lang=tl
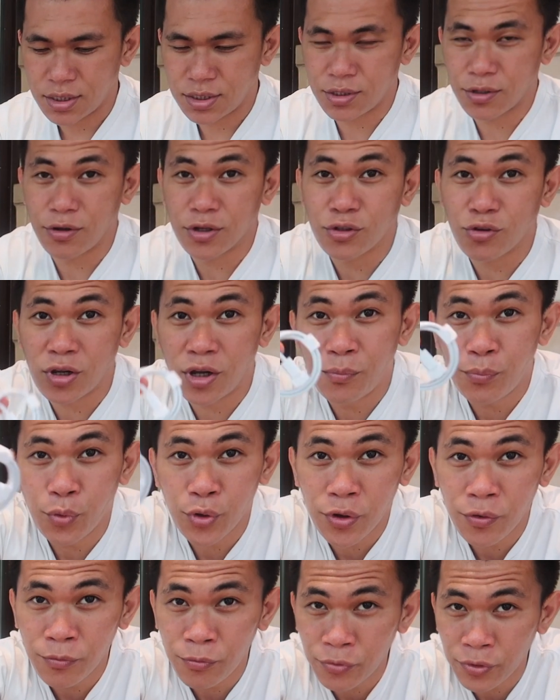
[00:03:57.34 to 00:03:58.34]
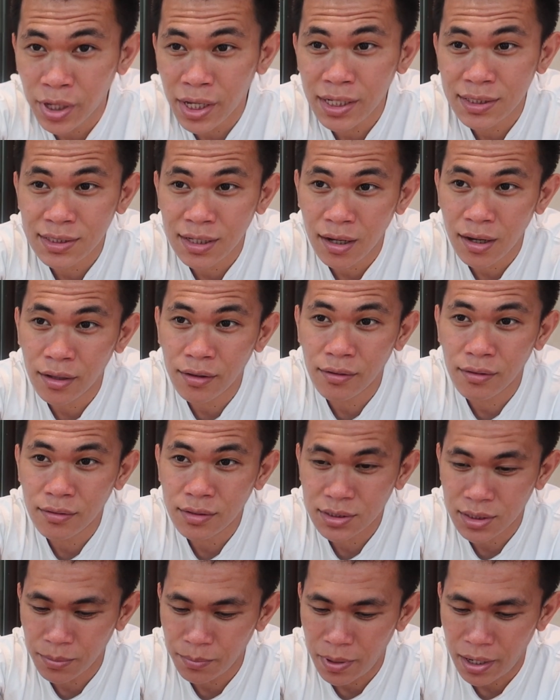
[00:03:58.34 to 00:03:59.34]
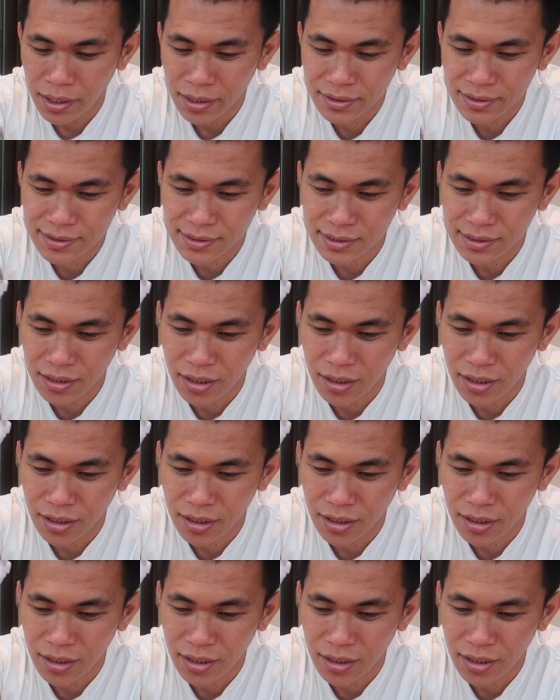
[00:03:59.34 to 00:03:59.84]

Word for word: So, ito lang po yung free sa ano sa box sa